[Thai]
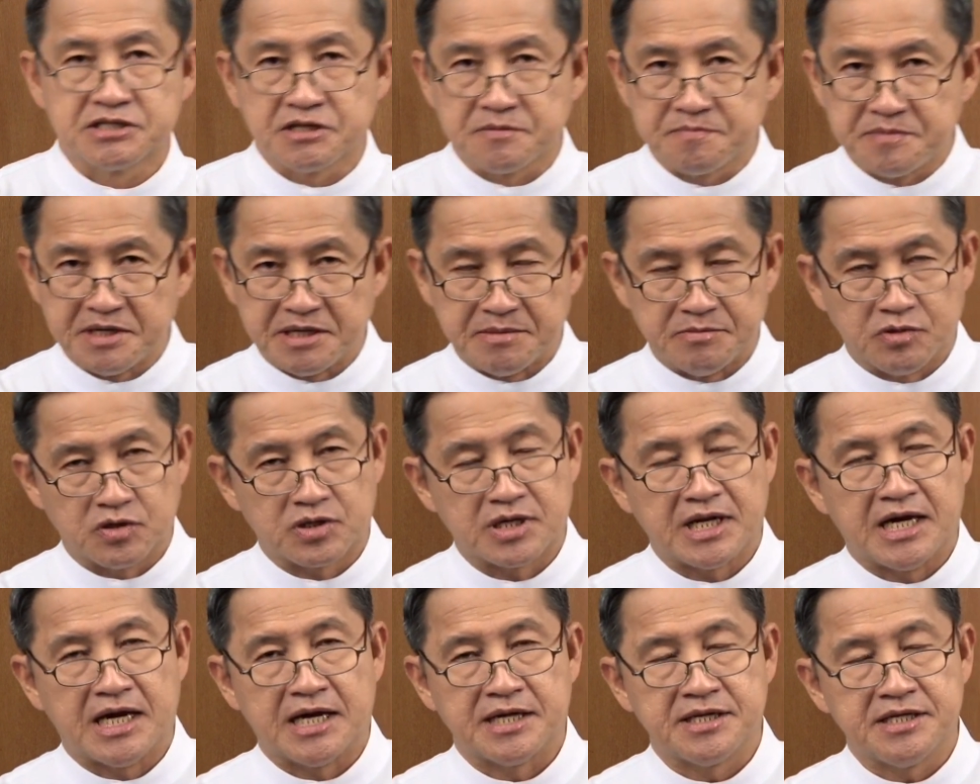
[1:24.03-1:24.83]
จะเป็นบท
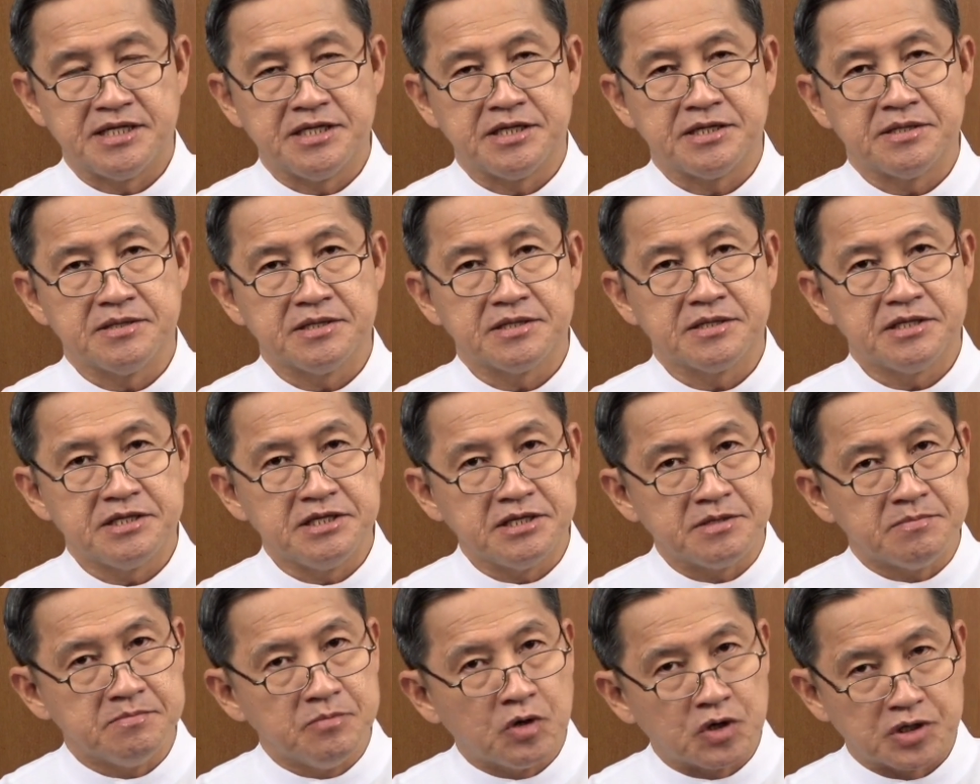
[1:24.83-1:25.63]
อ่านอีก
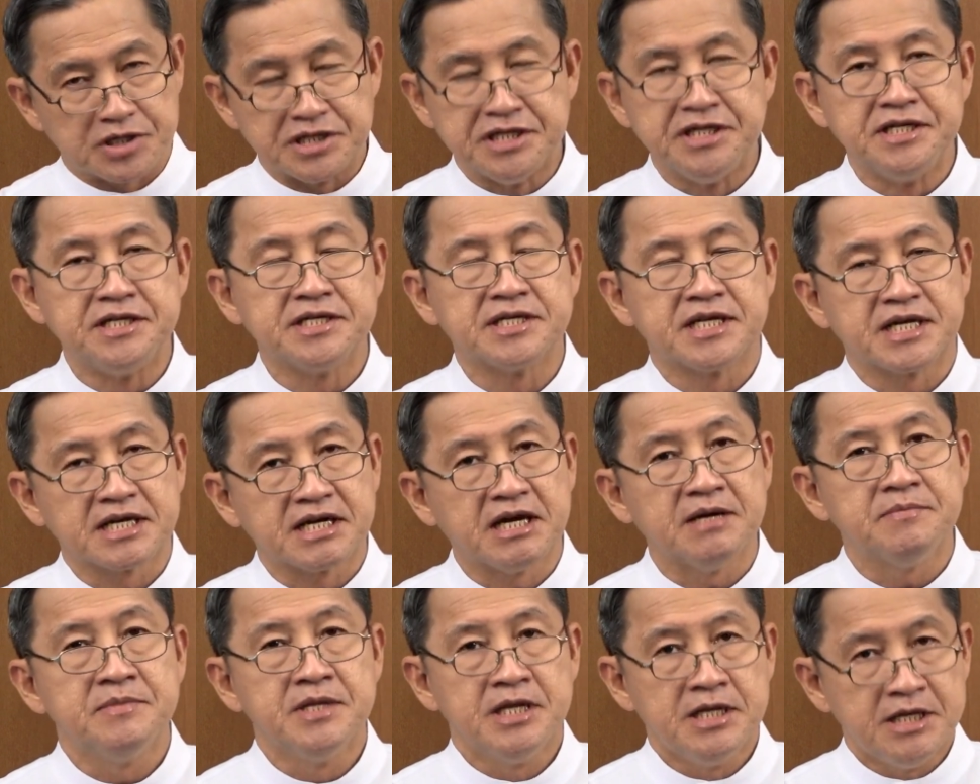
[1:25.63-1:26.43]
อีกบทหนึ่งนะค
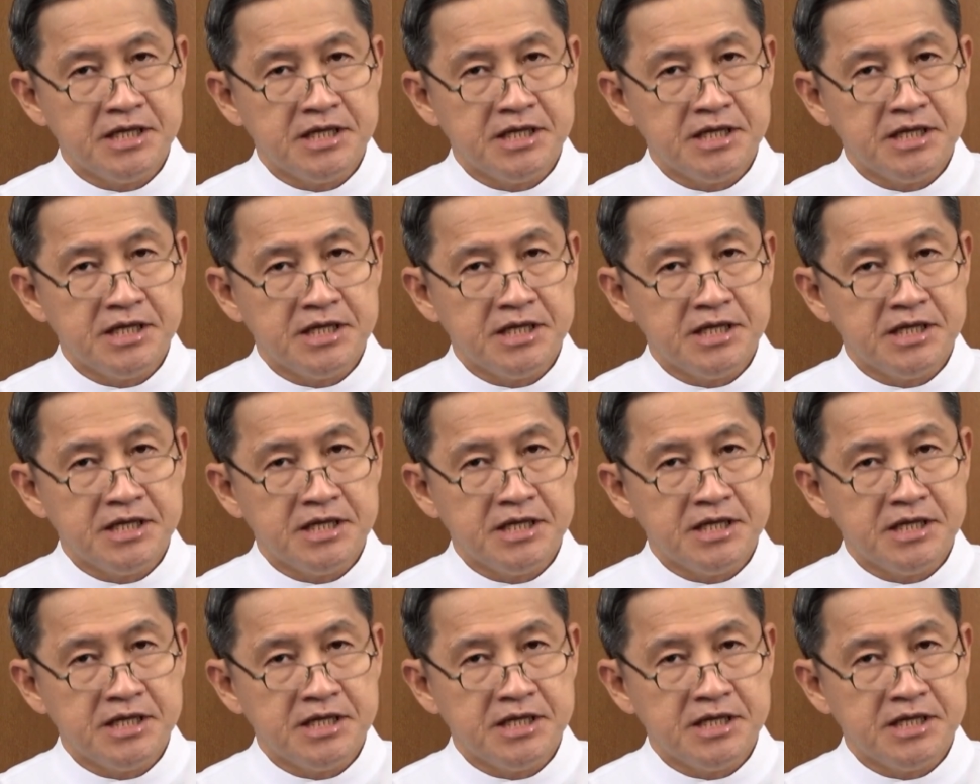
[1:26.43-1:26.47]
รับ